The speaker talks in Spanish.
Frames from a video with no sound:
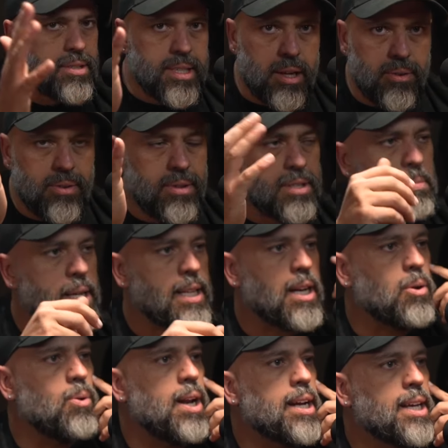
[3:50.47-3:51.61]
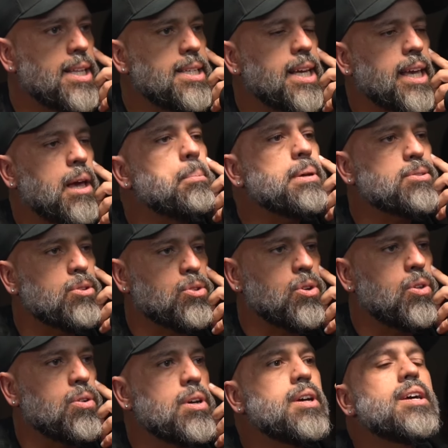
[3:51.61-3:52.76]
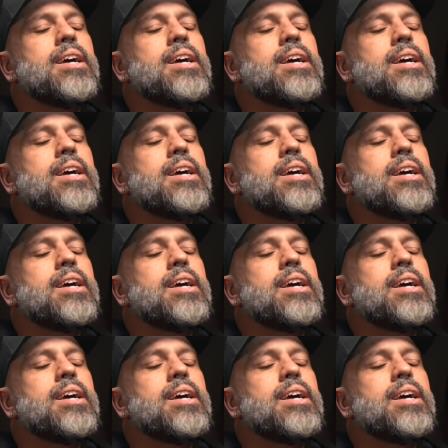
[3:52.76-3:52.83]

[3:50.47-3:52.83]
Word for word: Está un espectacular que dice aquí empezó todo.